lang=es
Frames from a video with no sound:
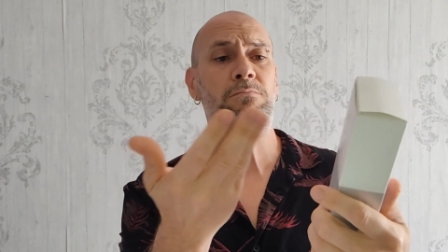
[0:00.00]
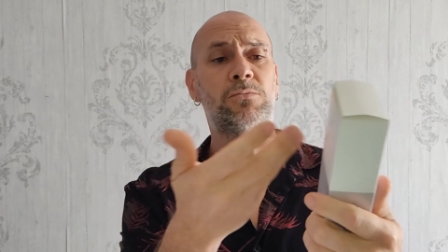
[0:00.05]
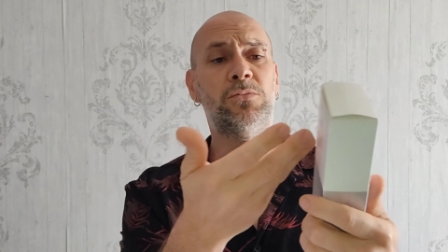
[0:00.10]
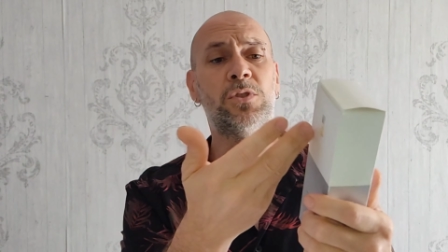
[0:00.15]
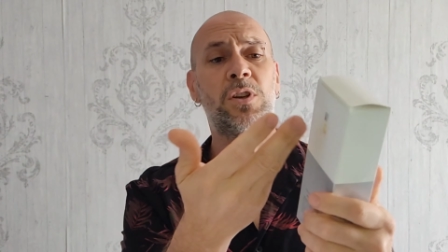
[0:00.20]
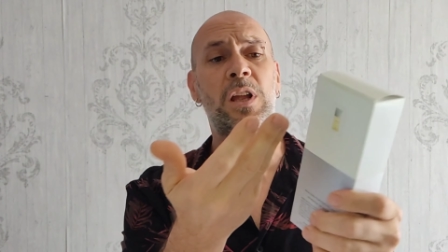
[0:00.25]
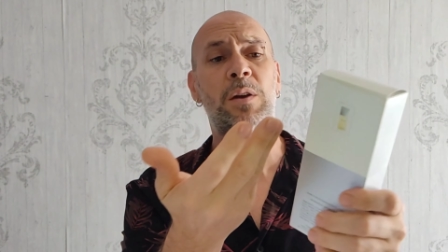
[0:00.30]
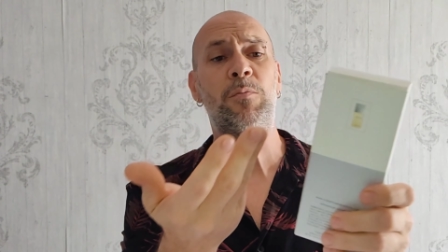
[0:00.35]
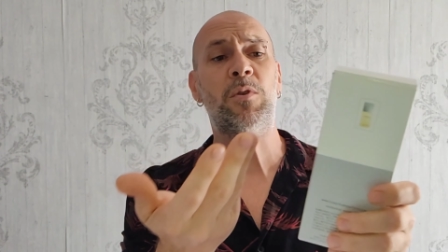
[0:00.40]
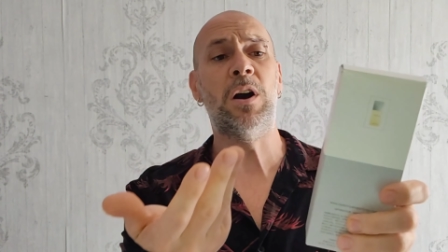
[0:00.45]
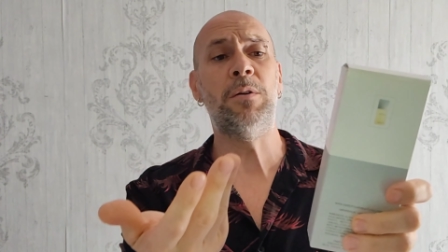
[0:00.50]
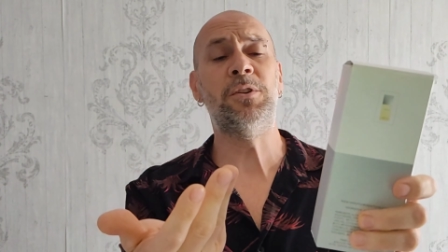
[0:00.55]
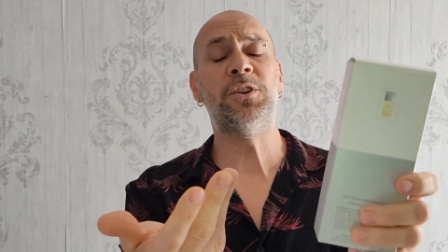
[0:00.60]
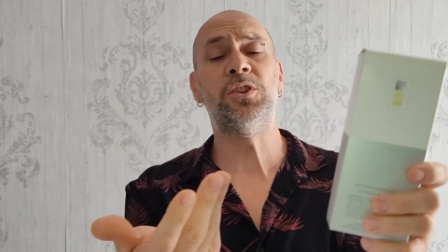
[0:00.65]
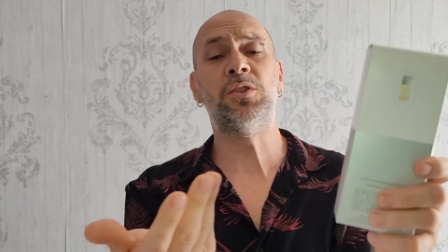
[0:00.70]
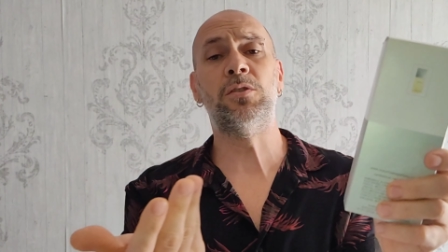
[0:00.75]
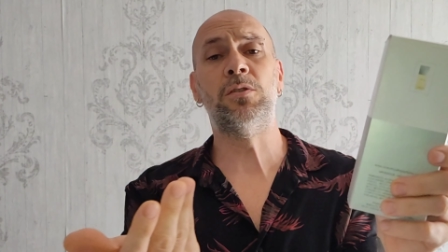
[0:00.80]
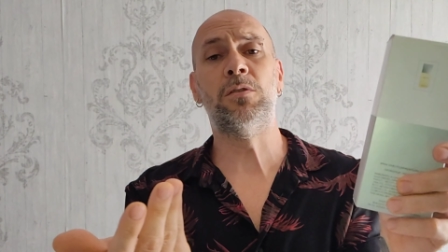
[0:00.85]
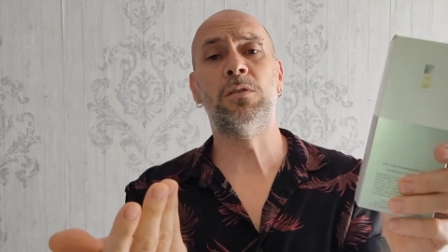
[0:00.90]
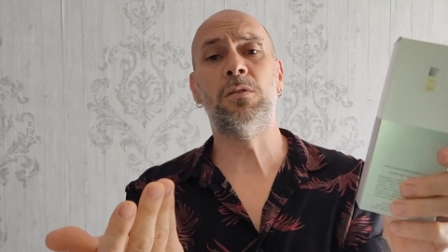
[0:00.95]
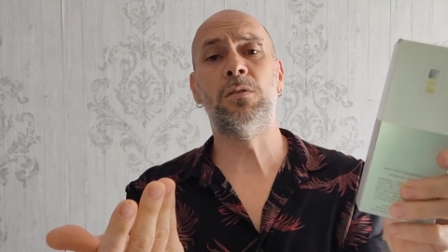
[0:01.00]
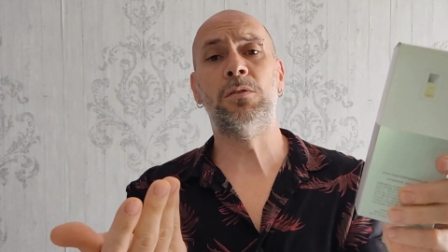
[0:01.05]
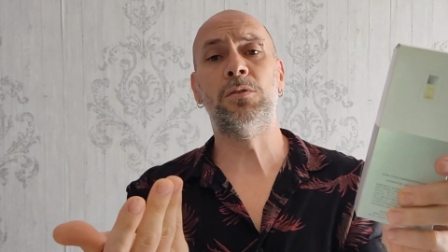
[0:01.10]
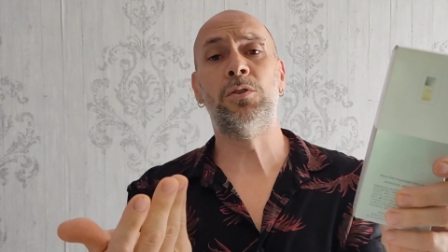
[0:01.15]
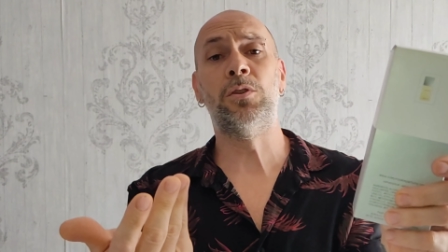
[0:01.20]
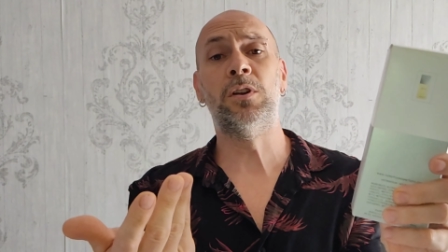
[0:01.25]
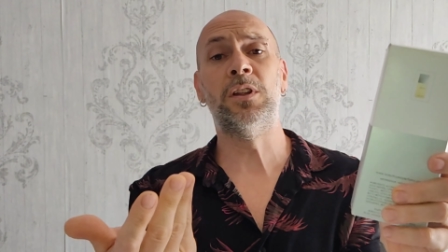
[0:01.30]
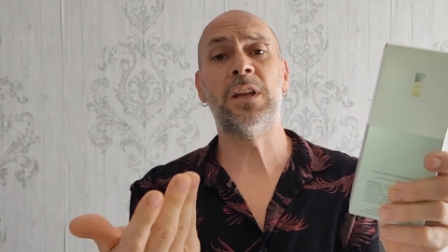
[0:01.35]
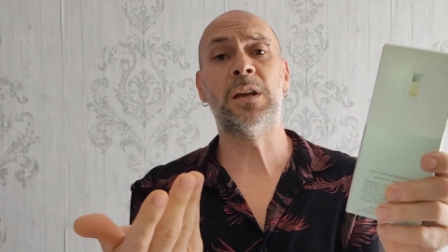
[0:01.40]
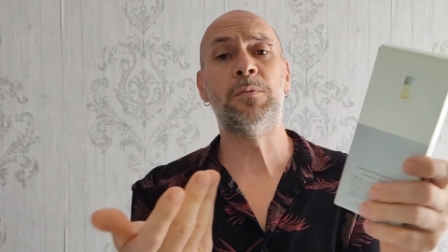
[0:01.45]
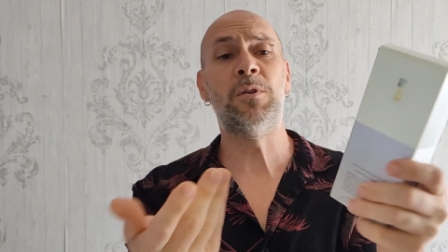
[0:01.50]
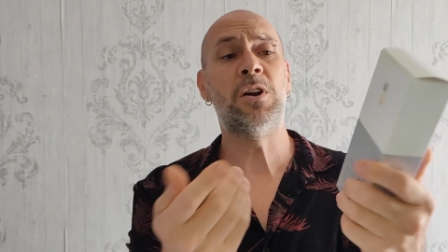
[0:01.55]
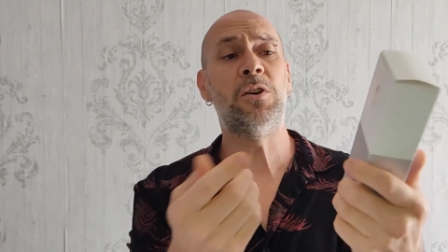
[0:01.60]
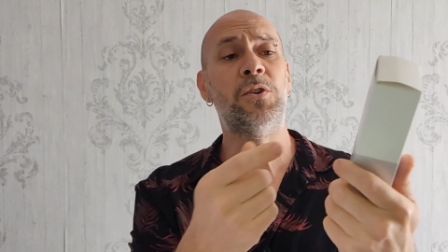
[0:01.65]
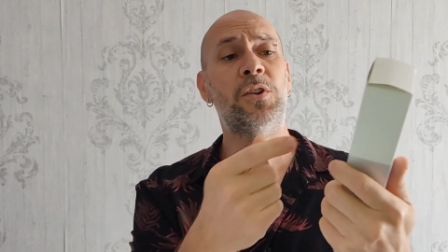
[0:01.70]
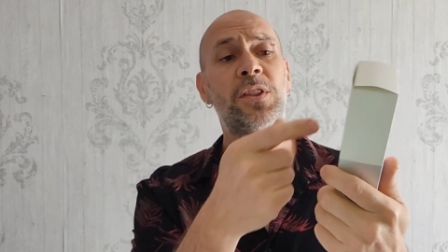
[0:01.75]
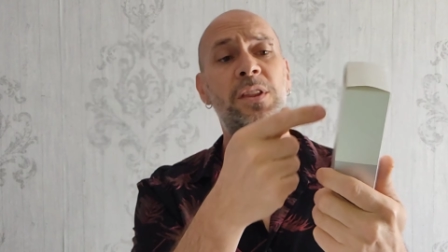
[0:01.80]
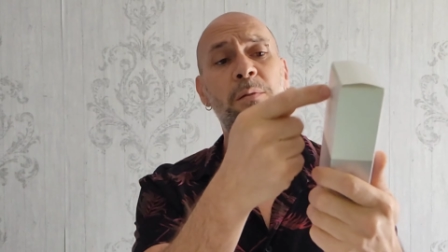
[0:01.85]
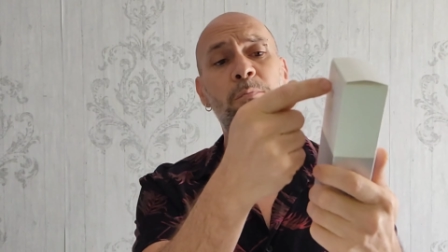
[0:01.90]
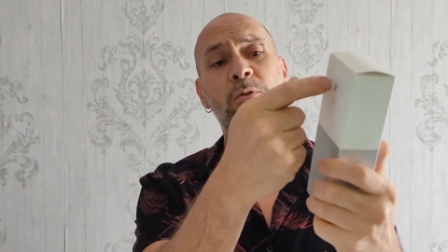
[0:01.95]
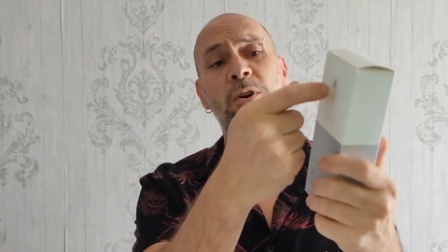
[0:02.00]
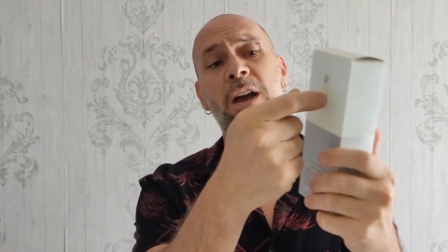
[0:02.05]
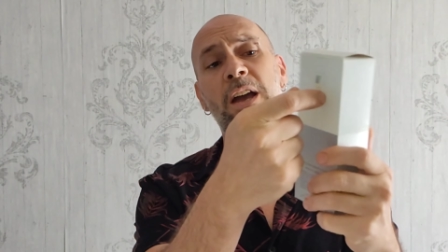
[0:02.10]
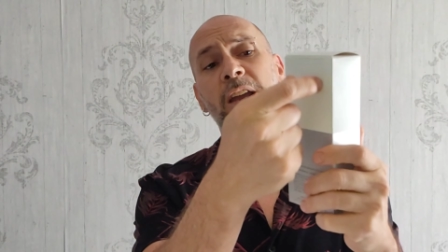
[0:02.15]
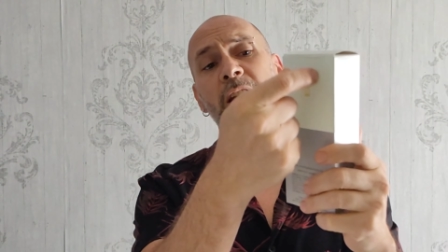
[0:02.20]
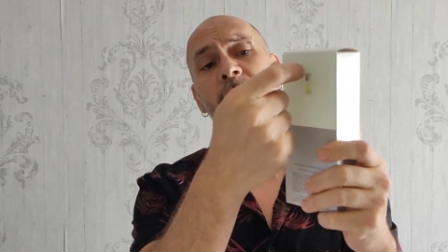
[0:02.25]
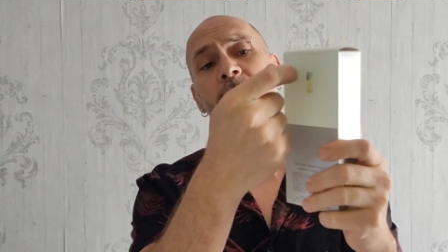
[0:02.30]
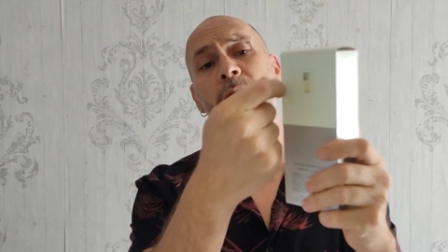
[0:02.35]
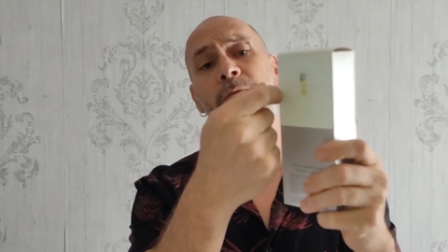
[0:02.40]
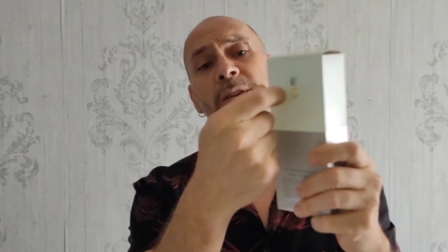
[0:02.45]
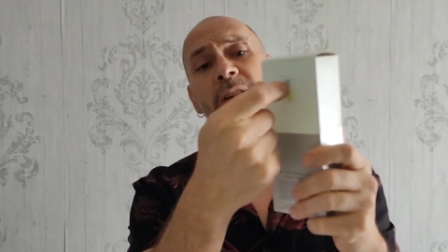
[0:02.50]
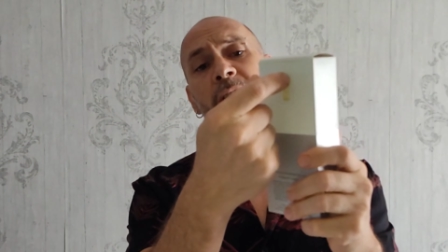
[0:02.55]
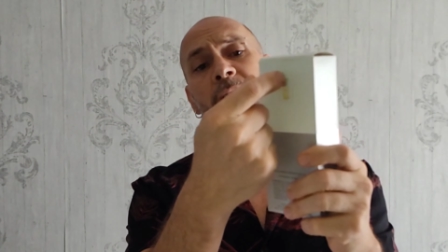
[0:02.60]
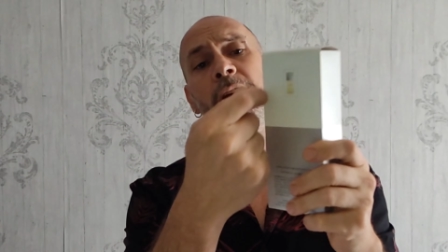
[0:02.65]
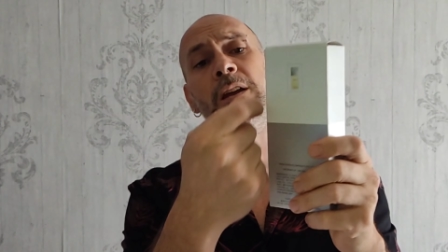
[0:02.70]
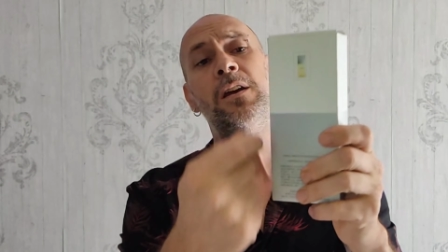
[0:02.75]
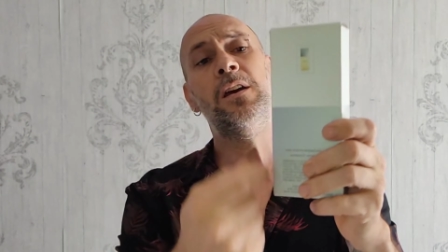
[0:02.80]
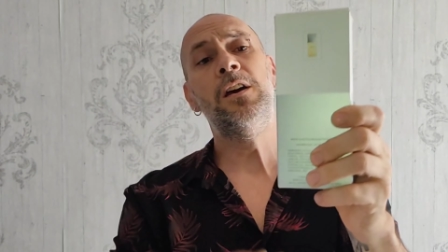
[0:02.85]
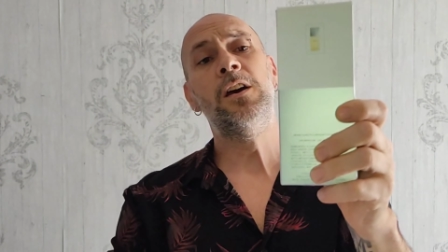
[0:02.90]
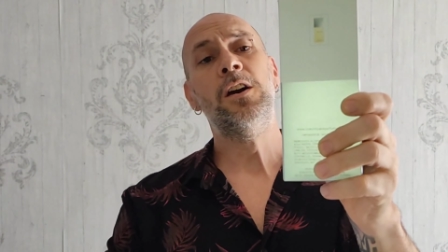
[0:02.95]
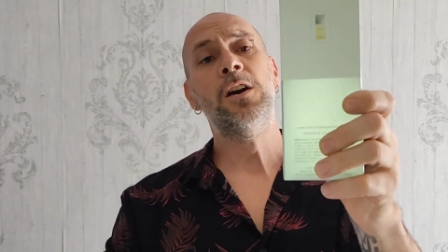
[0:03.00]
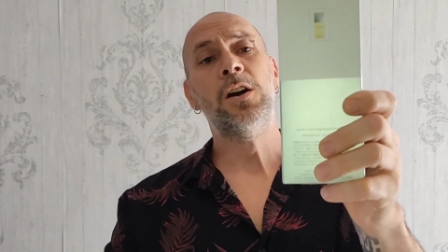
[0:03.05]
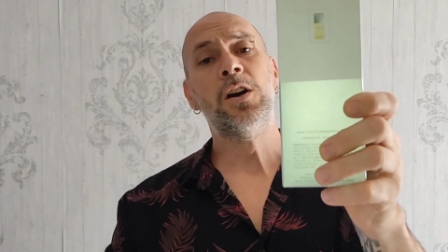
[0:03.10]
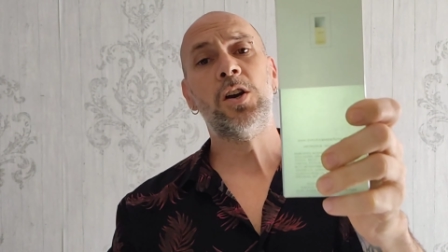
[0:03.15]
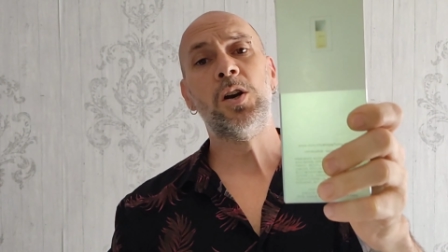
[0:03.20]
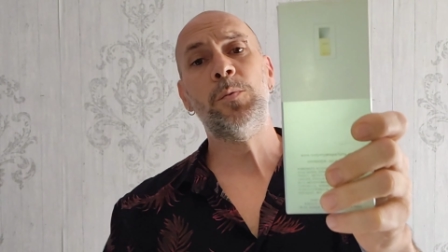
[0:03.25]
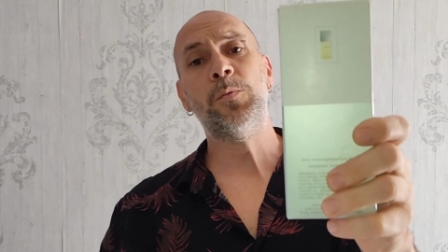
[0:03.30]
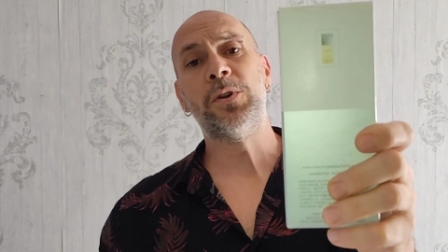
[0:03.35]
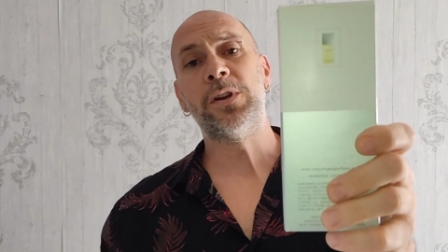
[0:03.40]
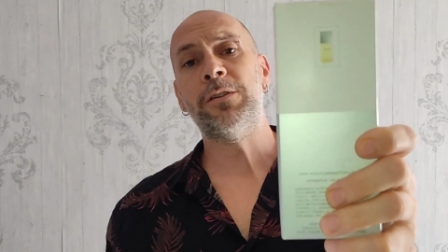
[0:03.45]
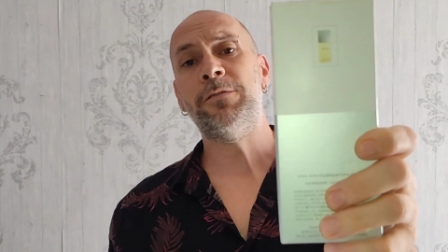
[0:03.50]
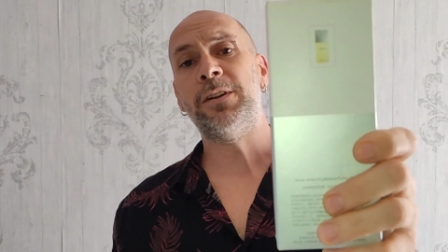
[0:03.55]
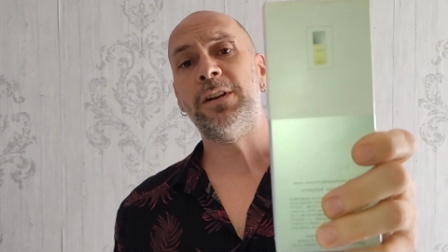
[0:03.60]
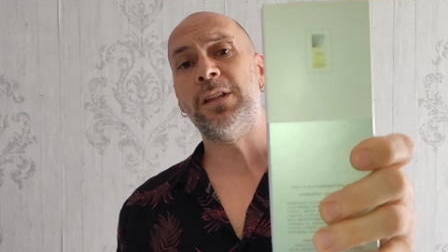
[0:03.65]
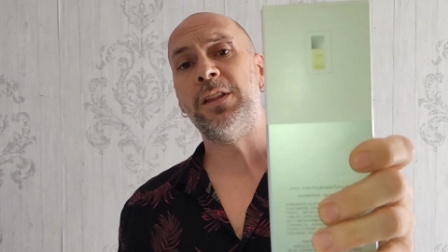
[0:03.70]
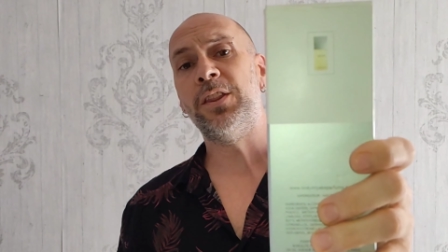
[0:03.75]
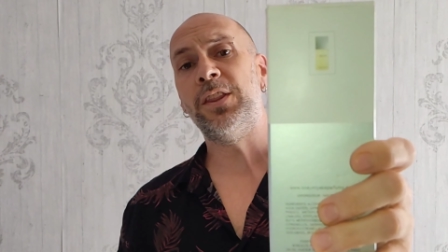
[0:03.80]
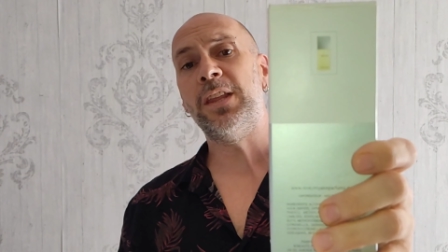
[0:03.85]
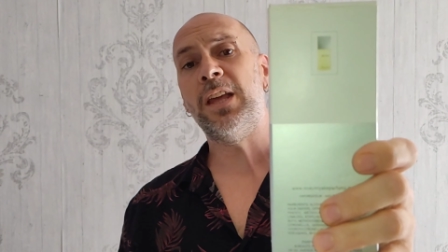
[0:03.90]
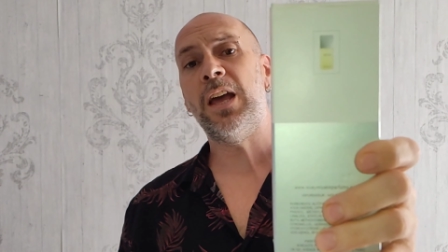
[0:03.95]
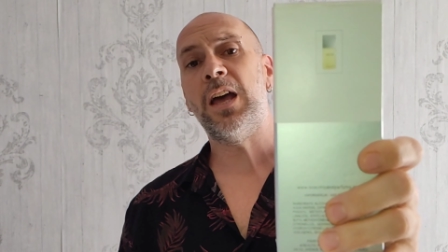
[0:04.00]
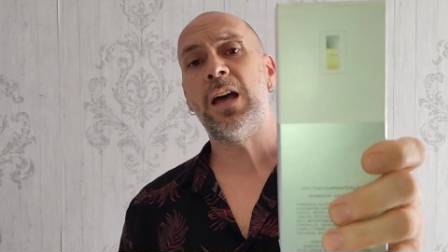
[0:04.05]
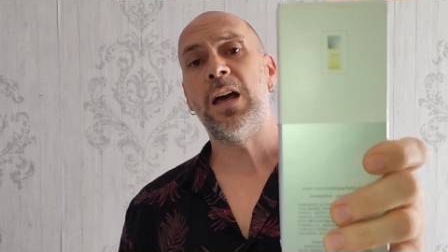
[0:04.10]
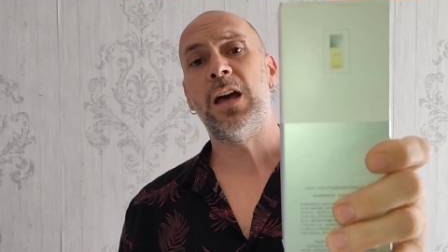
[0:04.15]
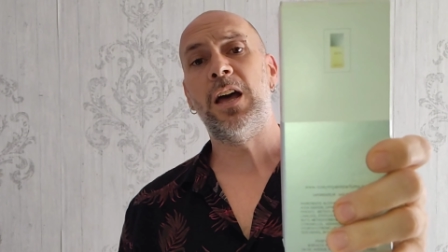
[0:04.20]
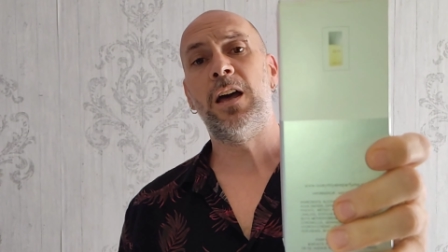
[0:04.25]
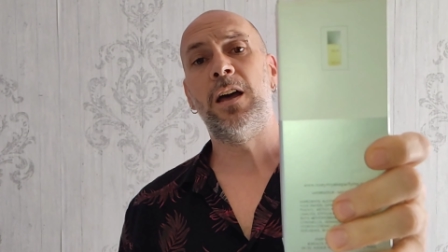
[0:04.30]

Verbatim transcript: no lo hemos abierto, no, no lo llegamos a conocer, pues aquí nos viene como referencia